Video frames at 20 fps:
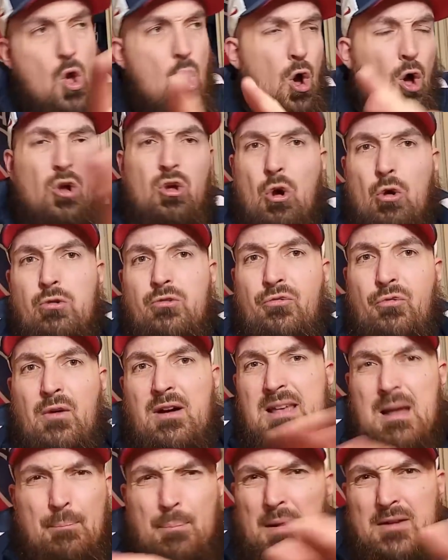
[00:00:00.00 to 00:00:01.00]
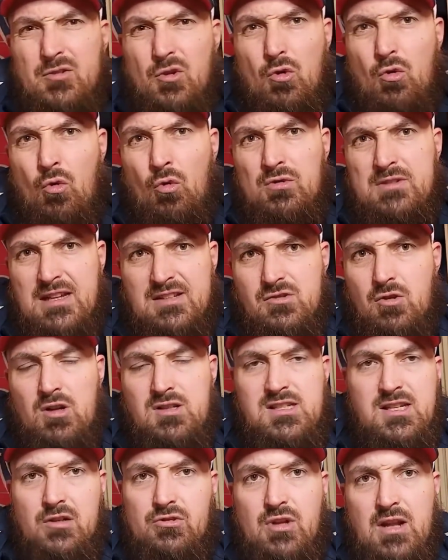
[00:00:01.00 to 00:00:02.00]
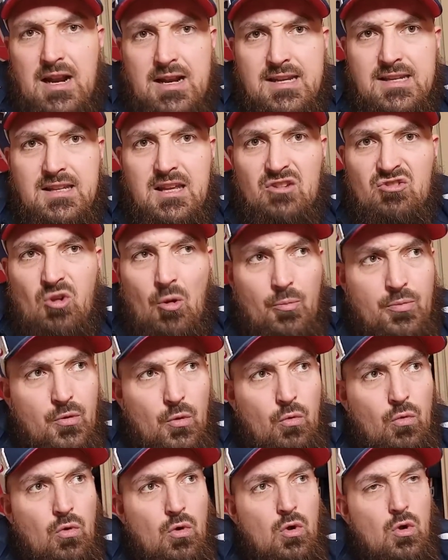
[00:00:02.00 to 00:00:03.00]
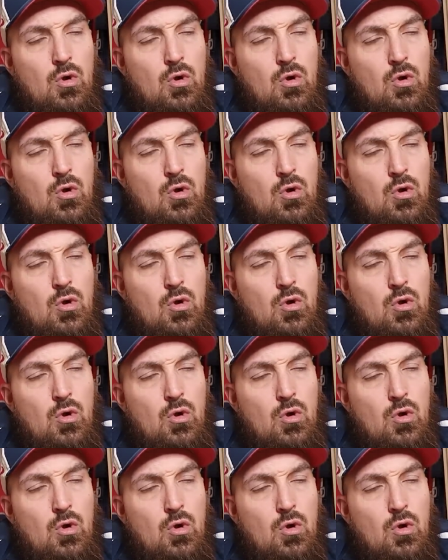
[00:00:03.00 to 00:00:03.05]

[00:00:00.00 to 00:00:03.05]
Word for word: Encore une fois, il n'y a pas de honte à sortir de la Ligue des Champions.